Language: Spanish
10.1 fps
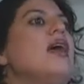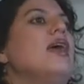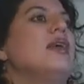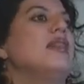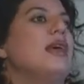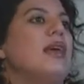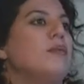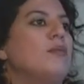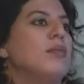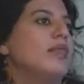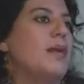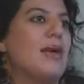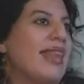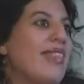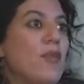este, te
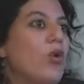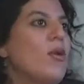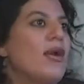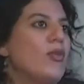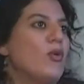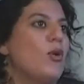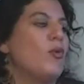van a devolver de nuevo